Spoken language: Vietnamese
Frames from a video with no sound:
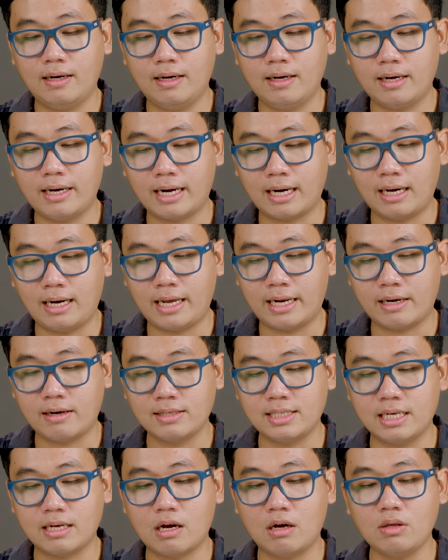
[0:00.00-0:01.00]
nên rằng là nó
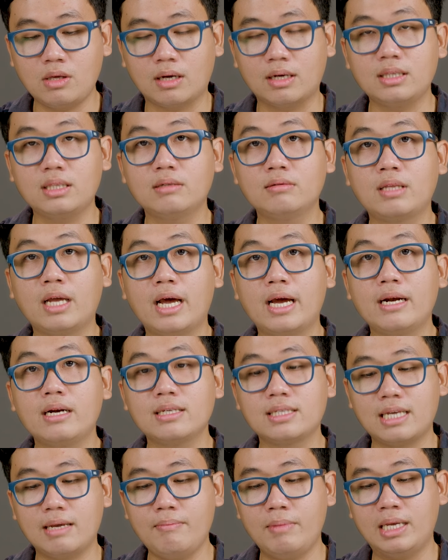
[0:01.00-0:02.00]
sẽ có những cái tư thế
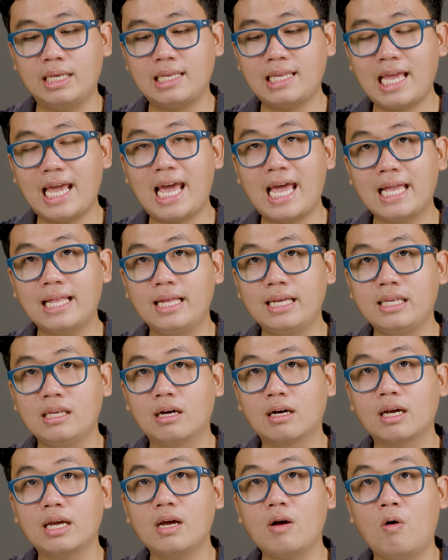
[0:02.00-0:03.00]
nó sẽ bị che
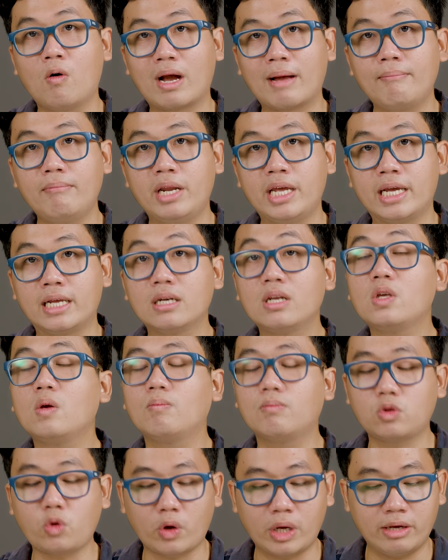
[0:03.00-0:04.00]
những cái ổ cắm điện. Nói
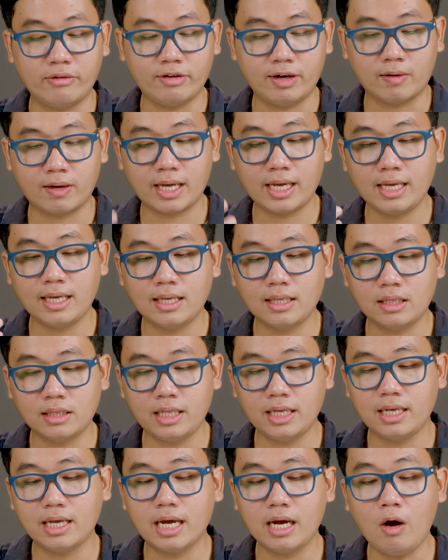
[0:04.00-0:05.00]
chung tùy vào cái
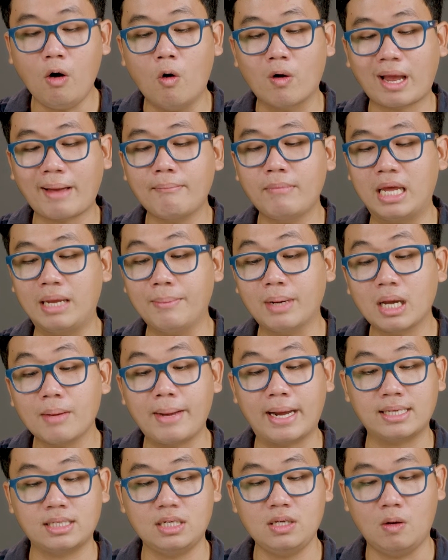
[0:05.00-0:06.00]
thiết kế ổ cắm điện mà các
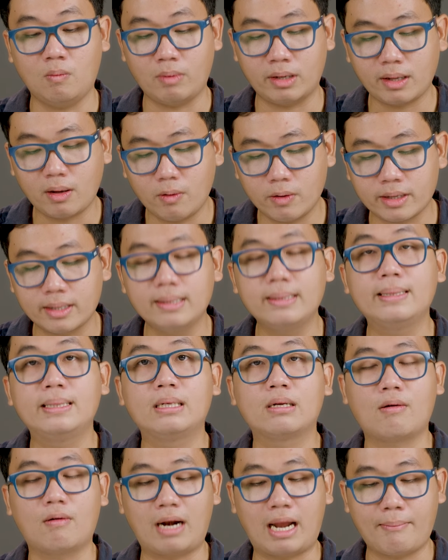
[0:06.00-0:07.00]
bạn sử dụng mà thôi,
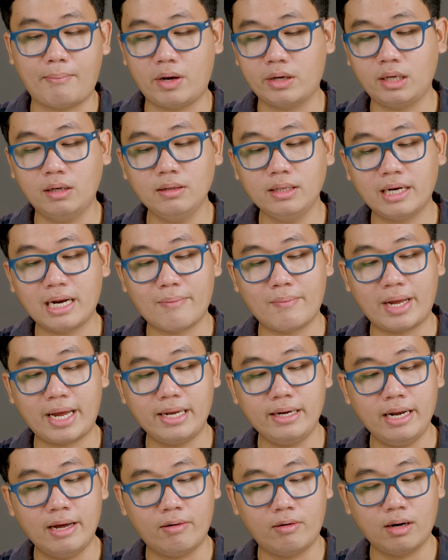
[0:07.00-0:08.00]
còn lại mọi thứ trên này mình
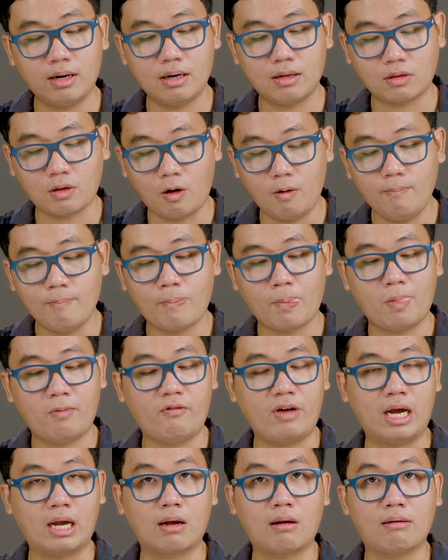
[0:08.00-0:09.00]
thấy đều rất là tốt,
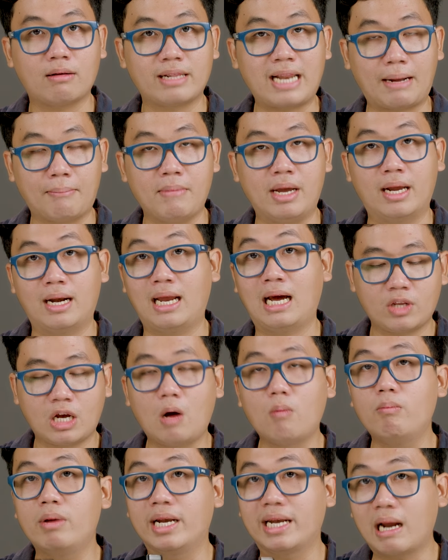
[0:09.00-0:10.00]
và đặc biệt là
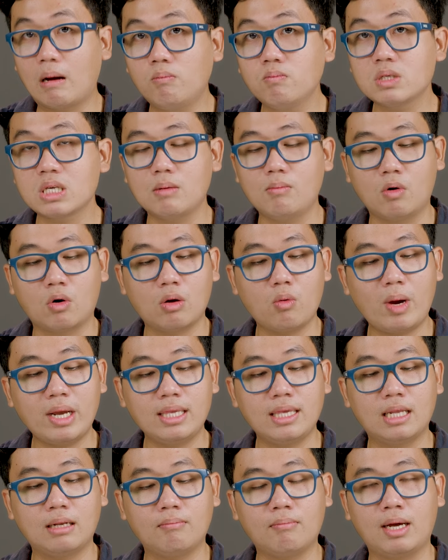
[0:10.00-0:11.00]
không bị nóng sau một cái quá
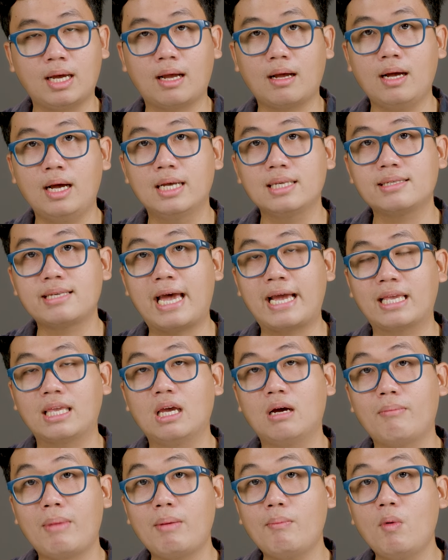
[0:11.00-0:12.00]
trình mà có thể sạc
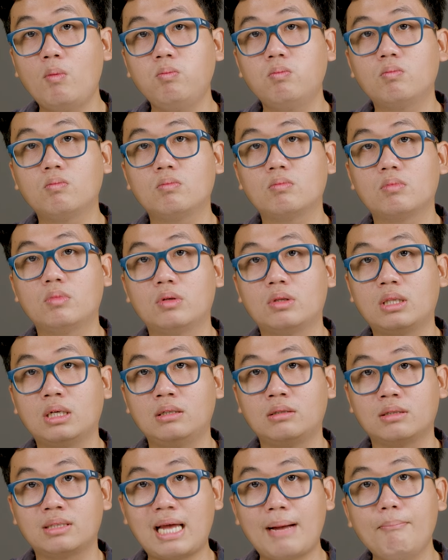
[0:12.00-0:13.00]
cho MacBook
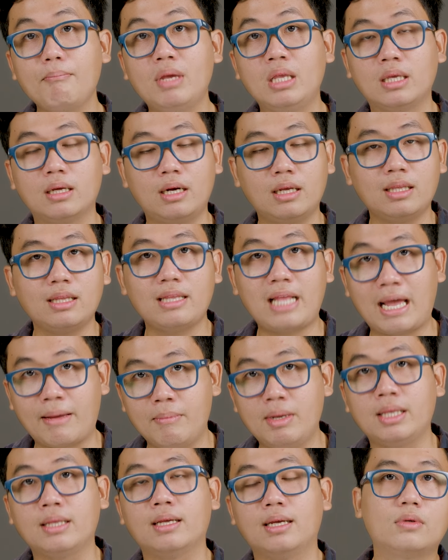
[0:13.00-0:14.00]
từ thấp pin cho đến đầy
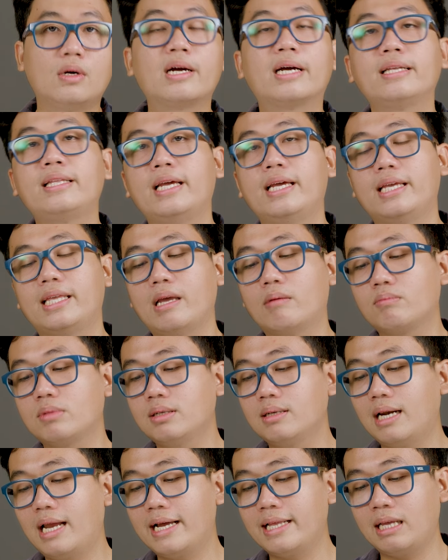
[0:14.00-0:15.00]
pin. Ok, thì trong
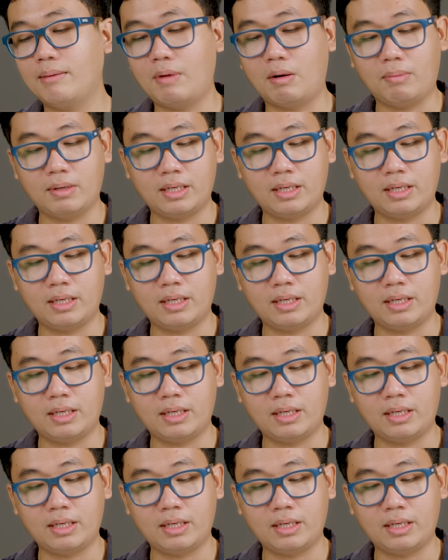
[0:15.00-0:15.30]
tương lai thì bọn